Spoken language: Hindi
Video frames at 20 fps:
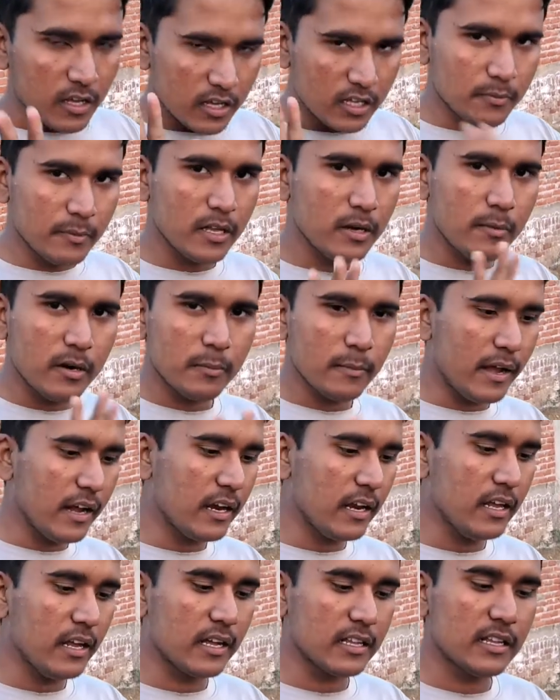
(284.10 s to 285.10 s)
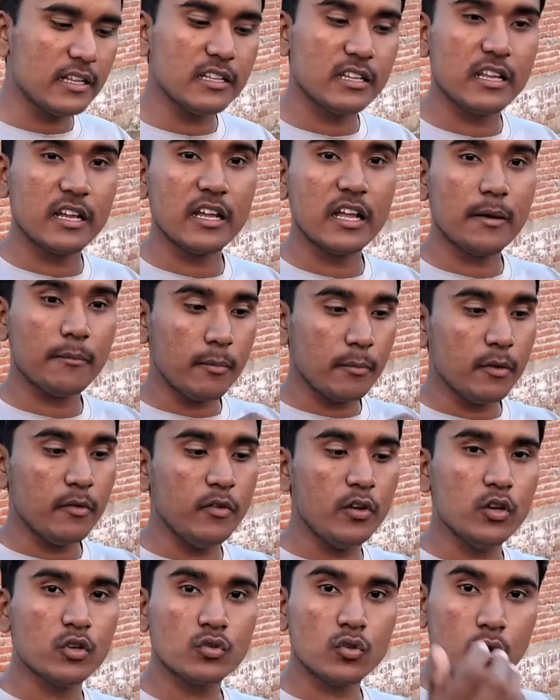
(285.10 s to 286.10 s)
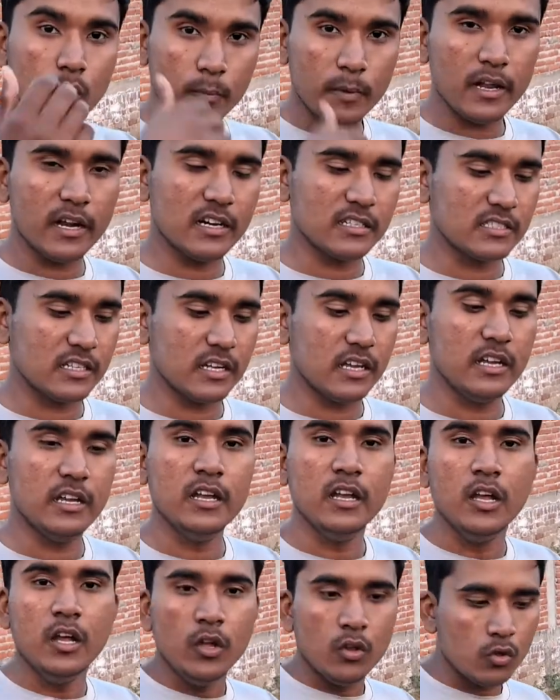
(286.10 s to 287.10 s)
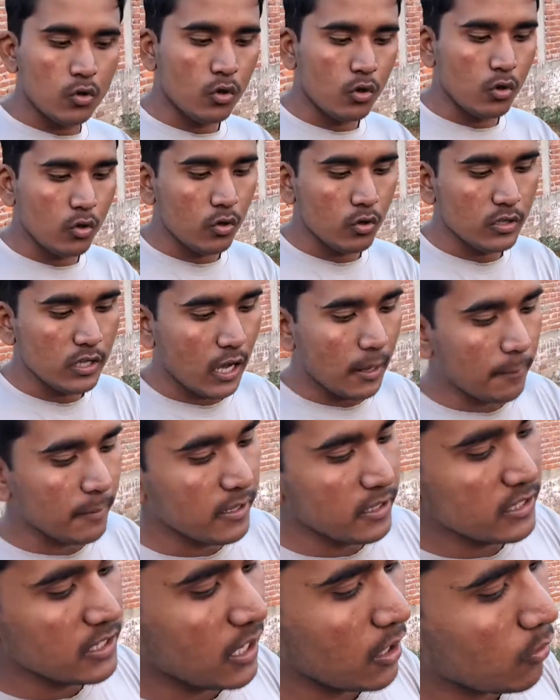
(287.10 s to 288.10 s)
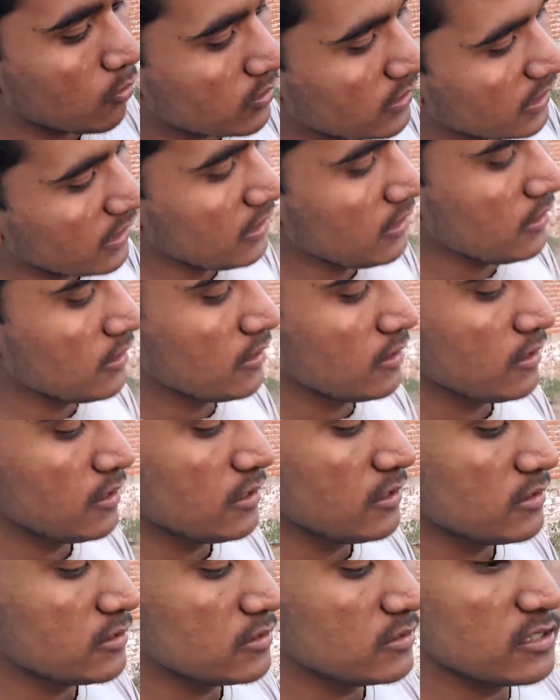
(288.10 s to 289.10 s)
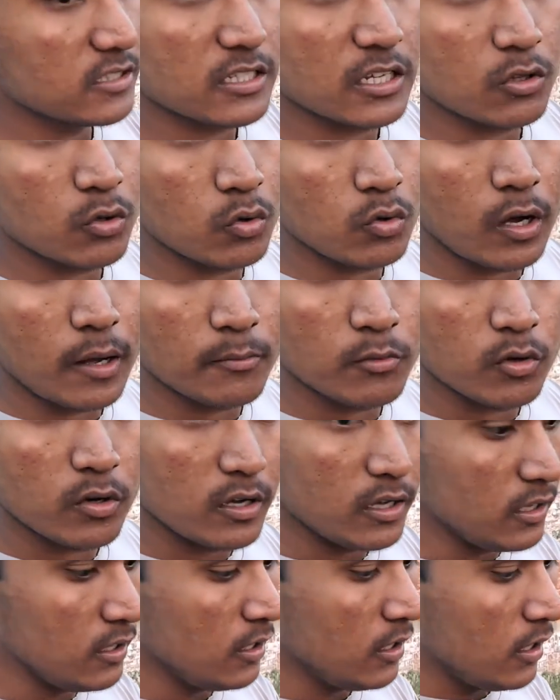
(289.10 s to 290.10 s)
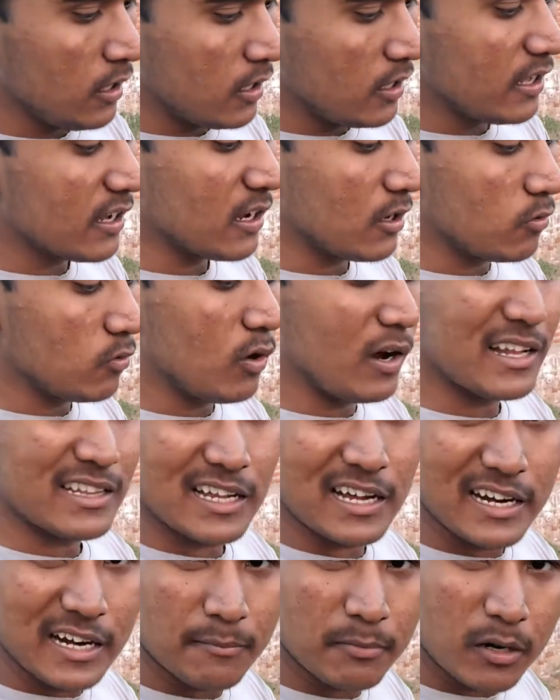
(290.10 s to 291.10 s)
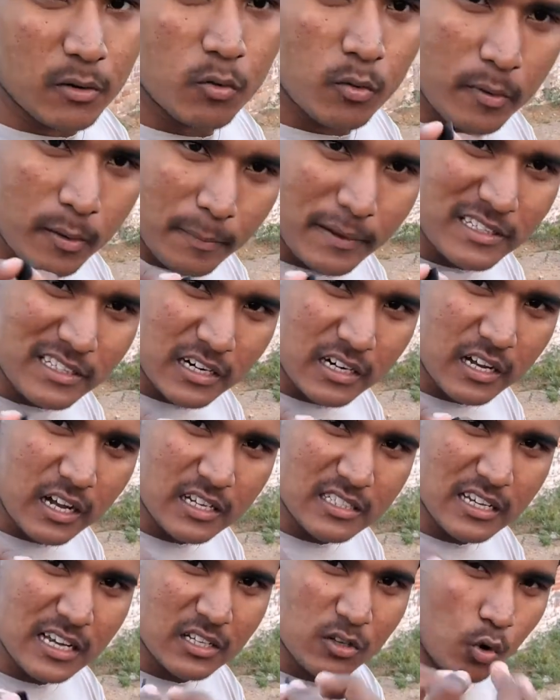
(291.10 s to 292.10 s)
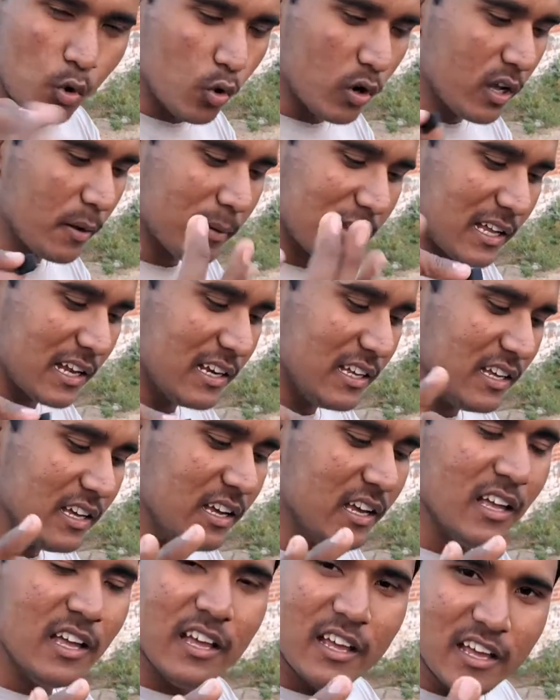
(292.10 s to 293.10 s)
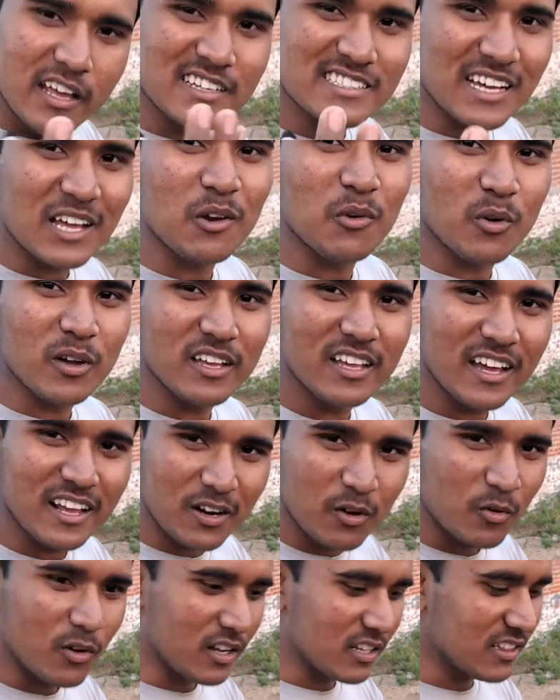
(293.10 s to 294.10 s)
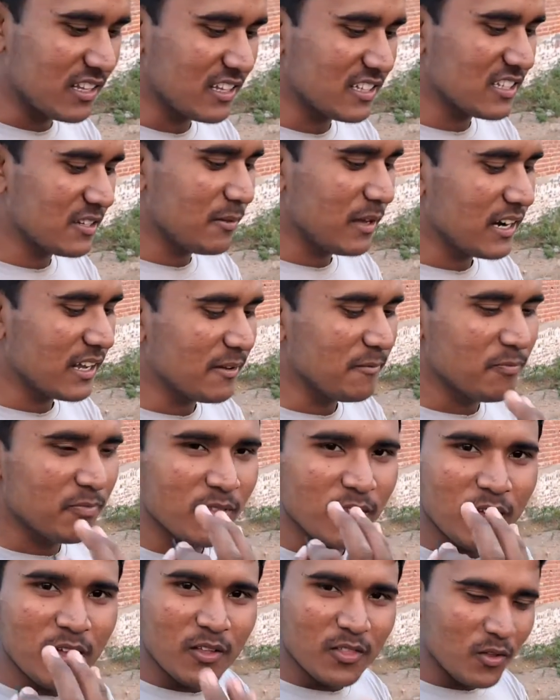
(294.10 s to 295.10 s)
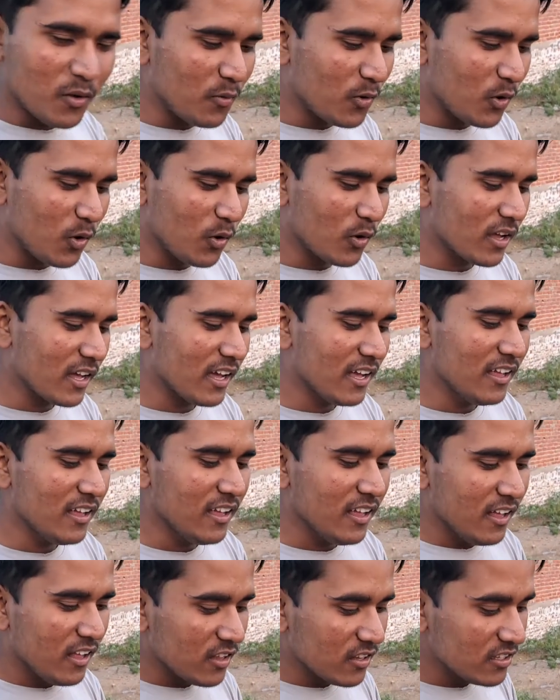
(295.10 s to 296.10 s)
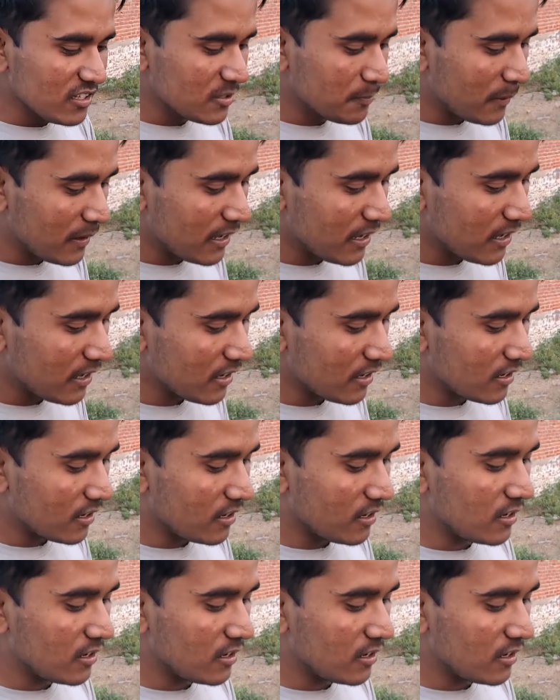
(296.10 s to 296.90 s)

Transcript: इसमें इनबिल्ट माइक नहीं आता जिससे कि आप अपनी वीडियोस को प्ले कर सकें तो यहाँ पे ये दिया होता है जिसके थ्रू आप जो है एक वो आता है अडेप्टर वो मेरे पास रखा है शायद खो गया पता नहीं है एक साल हो गई है कौन रखता है तो संभाल गया तो वो खो गया है इस पर